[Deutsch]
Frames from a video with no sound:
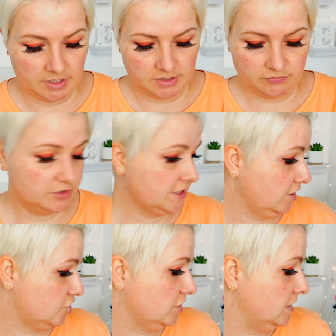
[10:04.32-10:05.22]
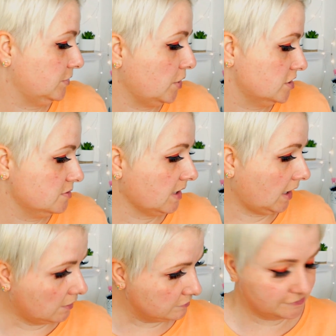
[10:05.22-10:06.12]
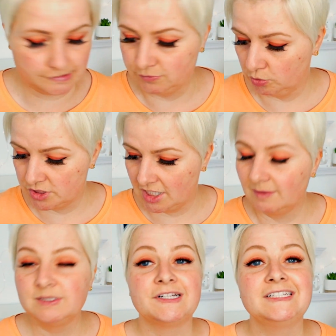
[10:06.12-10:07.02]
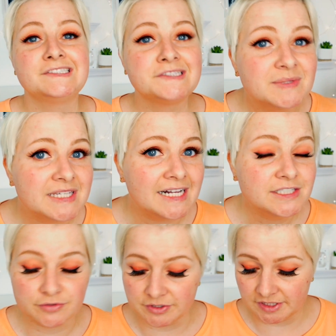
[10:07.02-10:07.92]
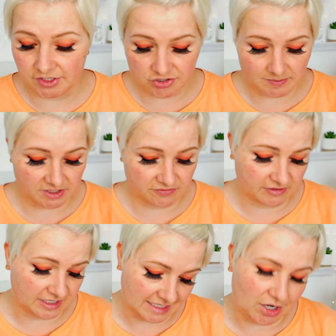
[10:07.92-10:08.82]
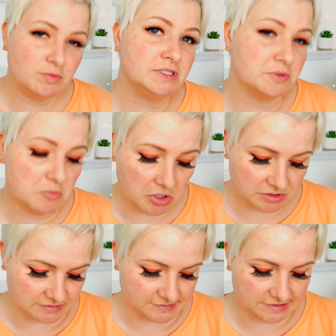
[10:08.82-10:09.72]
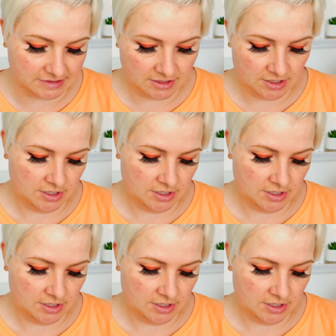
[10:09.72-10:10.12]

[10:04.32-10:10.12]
Die Foundation, die ich heute mir rausgesucht habe, ist eine ziemlich alte Foundation, aber ich glaube, ich mochte sie.